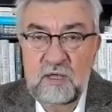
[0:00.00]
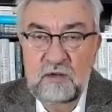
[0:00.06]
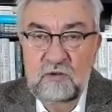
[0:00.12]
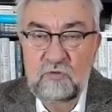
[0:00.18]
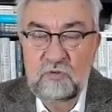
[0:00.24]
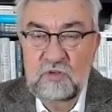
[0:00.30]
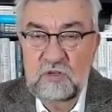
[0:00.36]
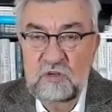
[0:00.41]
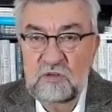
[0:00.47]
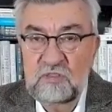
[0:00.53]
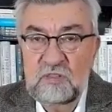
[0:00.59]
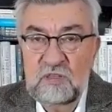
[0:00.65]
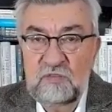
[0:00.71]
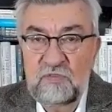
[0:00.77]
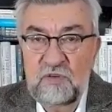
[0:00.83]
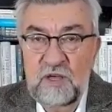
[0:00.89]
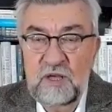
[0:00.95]
durchaus
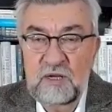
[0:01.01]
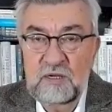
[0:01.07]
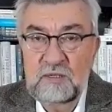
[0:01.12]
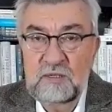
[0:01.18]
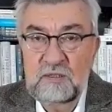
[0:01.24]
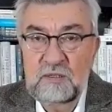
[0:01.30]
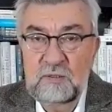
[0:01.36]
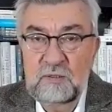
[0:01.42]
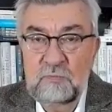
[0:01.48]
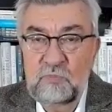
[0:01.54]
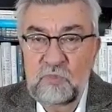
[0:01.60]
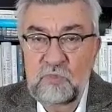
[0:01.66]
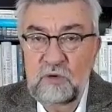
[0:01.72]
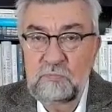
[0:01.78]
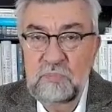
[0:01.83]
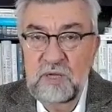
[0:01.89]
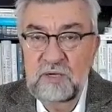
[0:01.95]
die Frage,
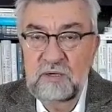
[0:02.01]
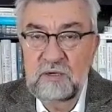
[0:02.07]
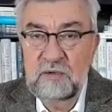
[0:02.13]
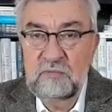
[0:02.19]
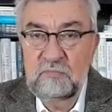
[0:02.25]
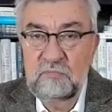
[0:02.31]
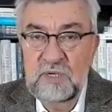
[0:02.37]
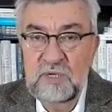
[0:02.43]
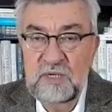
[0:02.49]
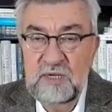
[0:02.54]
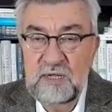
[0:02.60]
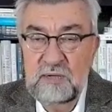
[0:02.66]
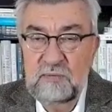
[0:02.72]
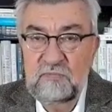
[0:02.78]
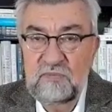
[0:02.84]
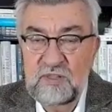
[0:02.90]
ob man mit dem,